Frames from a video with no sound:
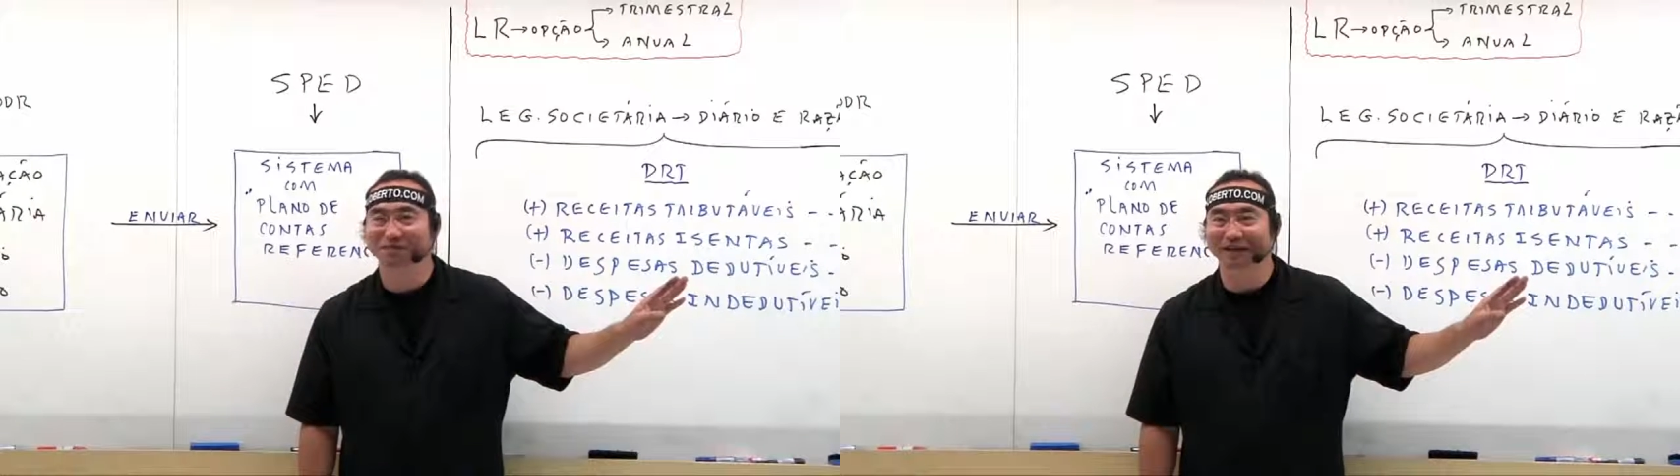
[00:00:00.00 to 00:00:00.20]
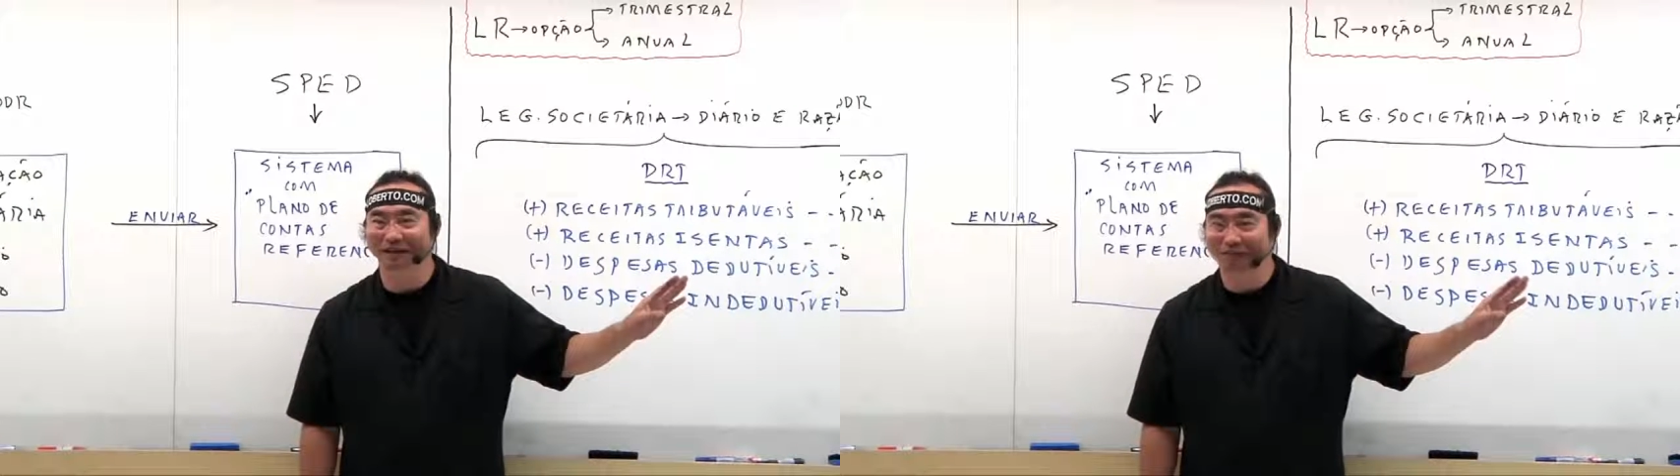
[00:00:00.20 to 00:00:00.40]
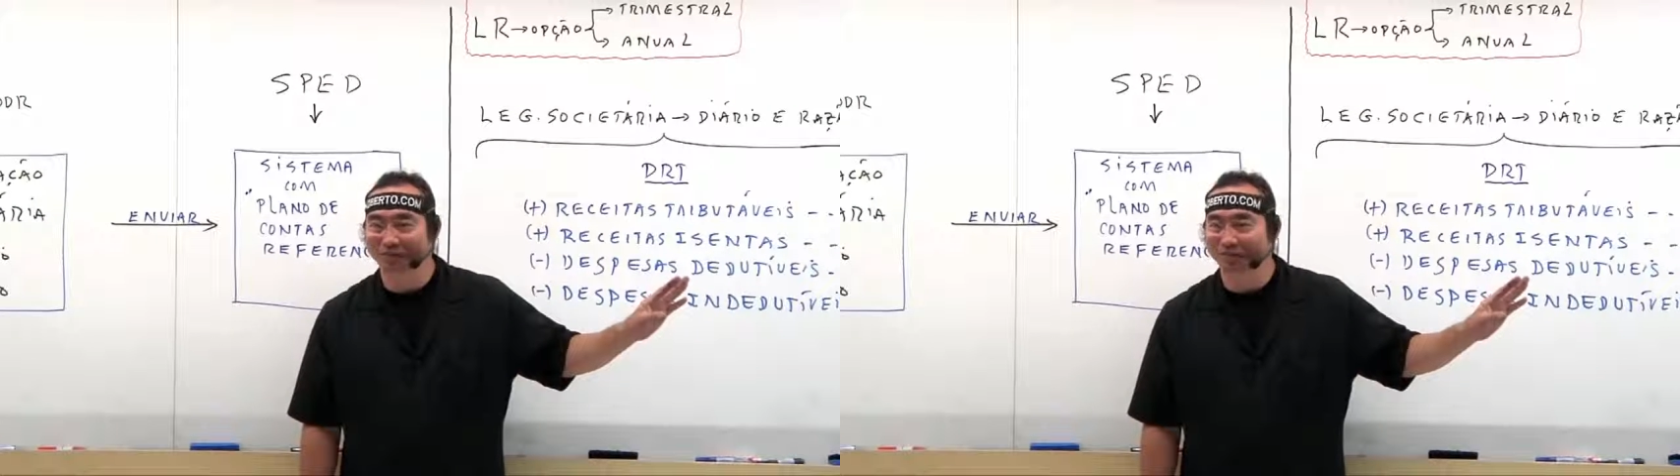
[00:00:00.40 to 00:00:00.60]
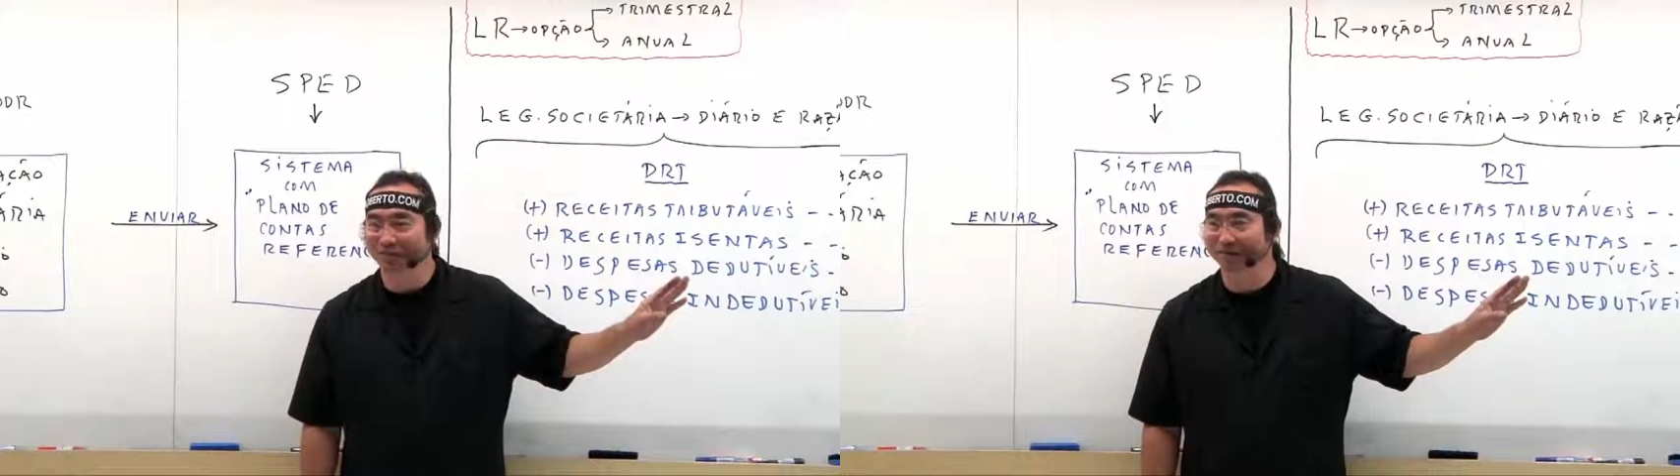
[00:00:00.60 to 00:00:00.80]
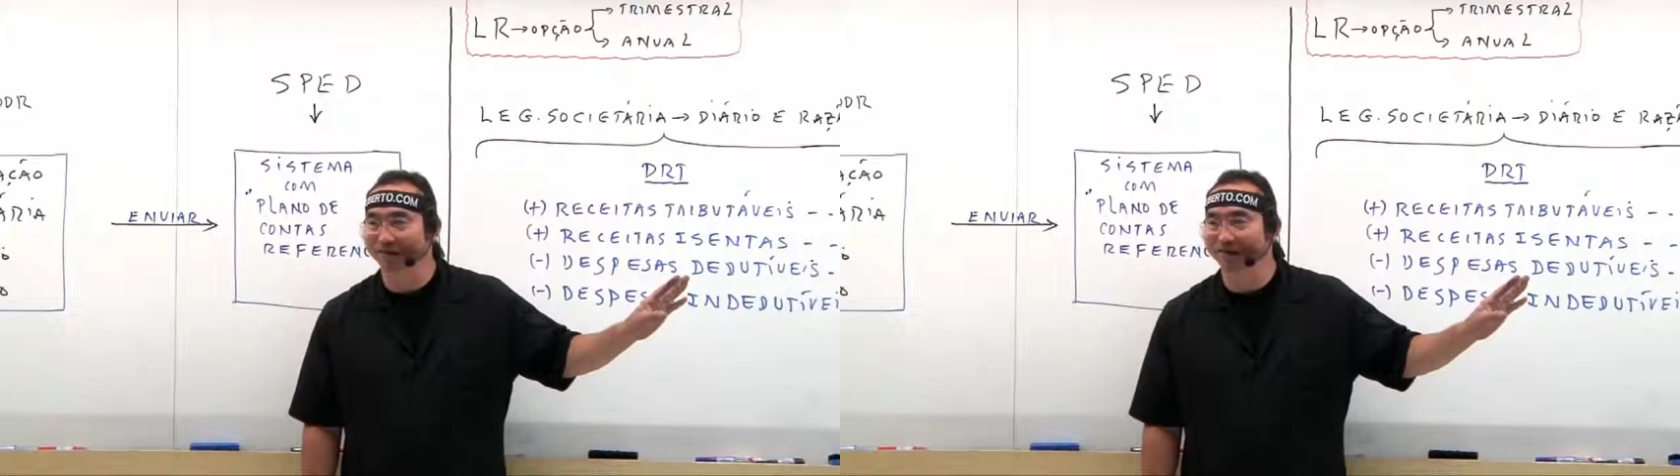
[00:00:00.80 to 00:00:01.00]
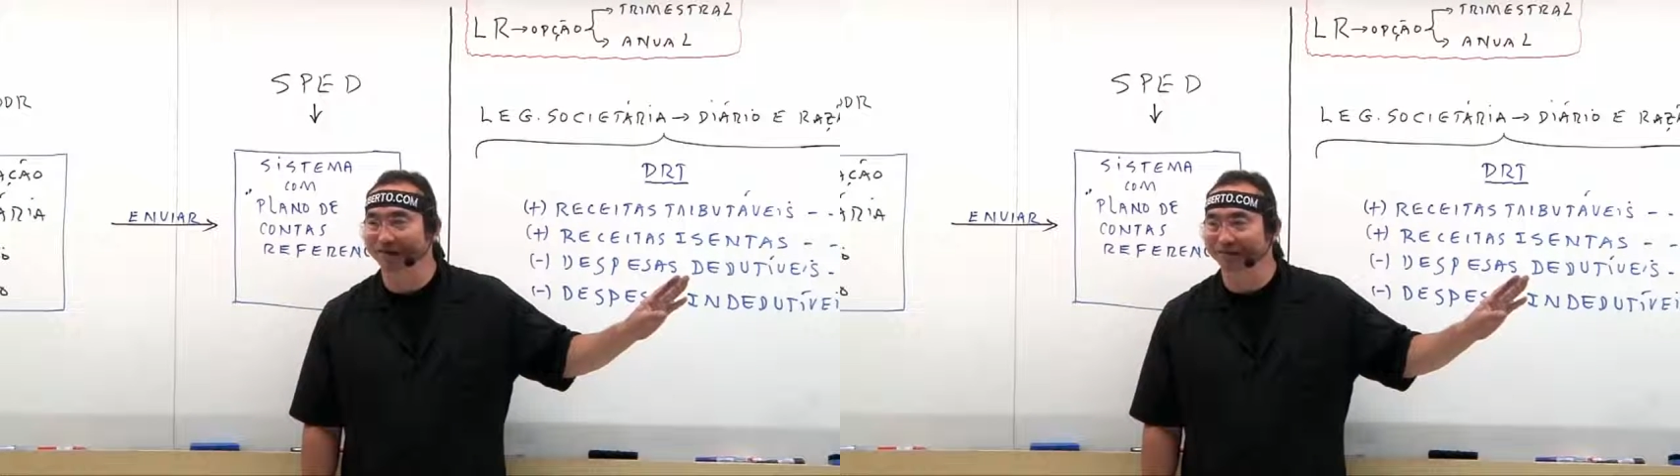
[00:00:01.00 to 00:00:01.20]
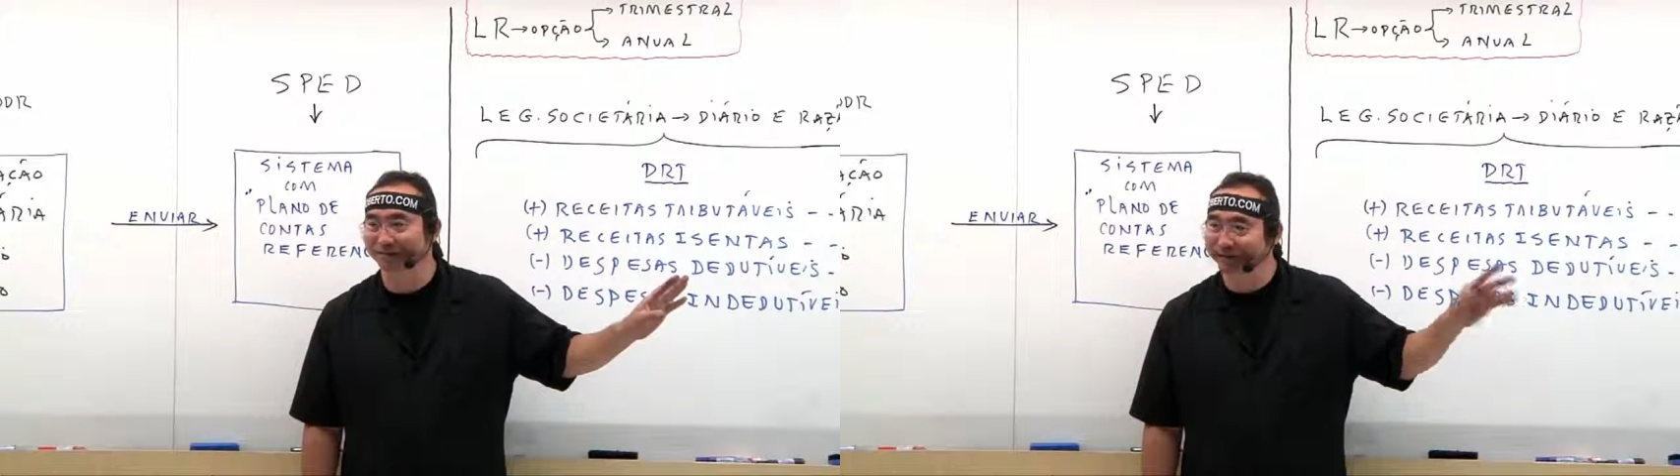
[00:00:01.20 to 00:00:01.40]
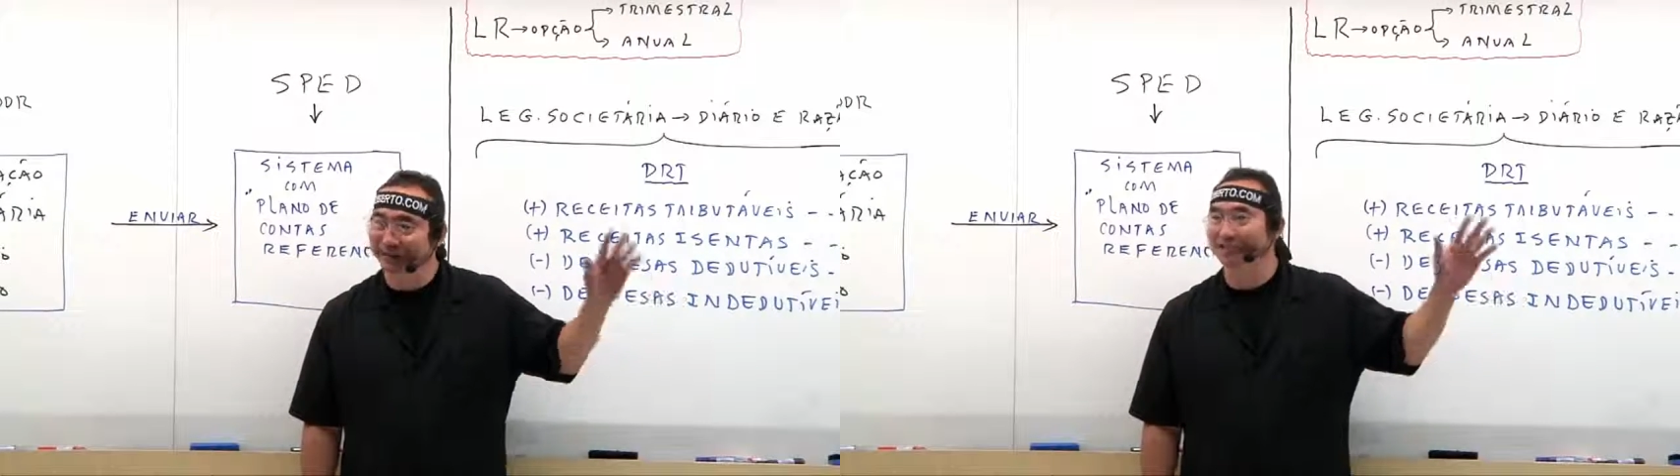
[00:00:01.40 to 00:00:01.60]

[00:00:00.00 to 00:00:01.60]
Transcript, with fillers: Daqui a pouco, então, tem que